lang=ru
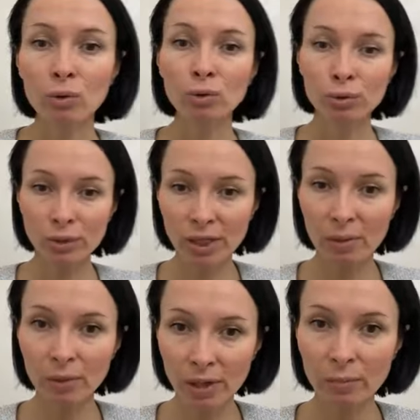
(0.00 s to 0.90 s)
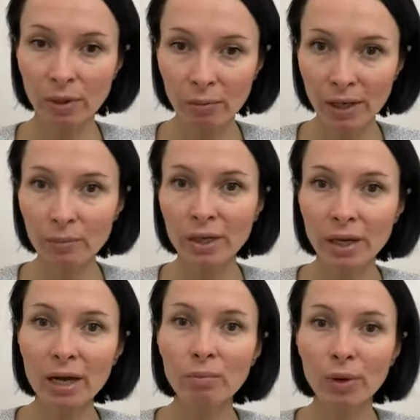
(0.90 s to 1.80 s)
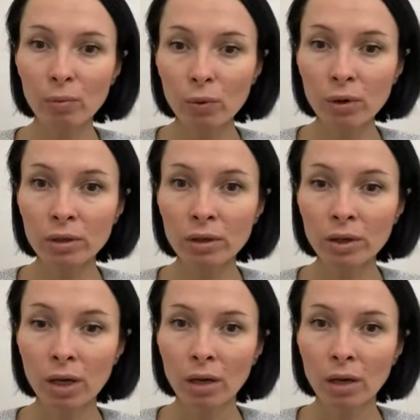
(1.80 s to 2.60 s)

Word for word: у друзей были проблемы, я им помог,